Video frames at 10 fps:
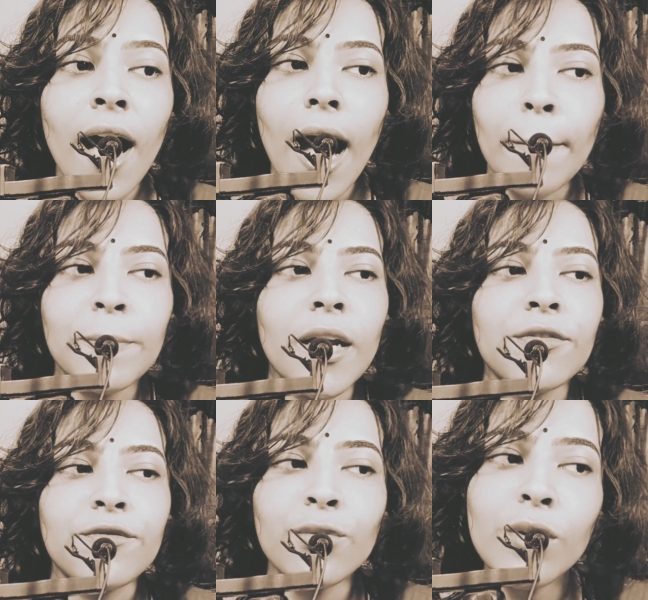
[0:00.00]
আপনার
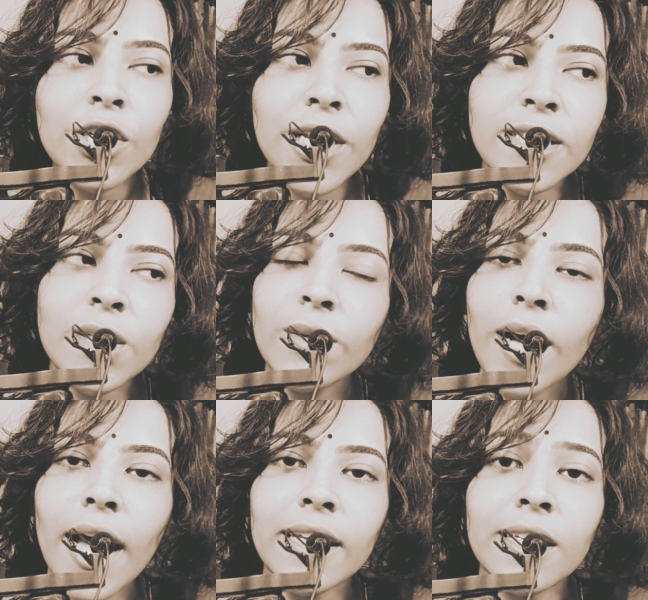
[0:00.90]
ফুল সাজানো
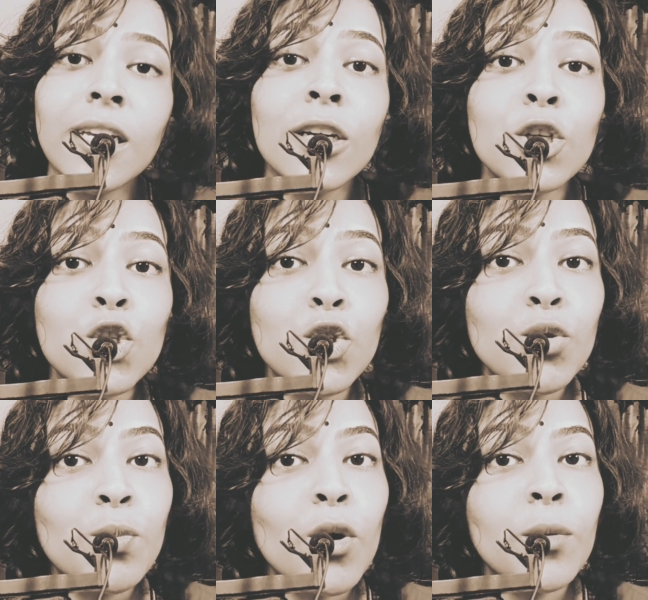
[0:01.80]
গাড়ি
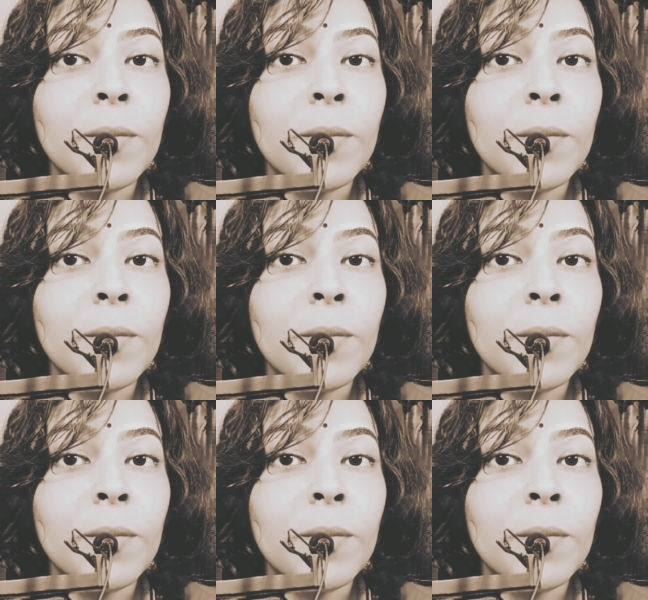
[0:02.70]
শুভ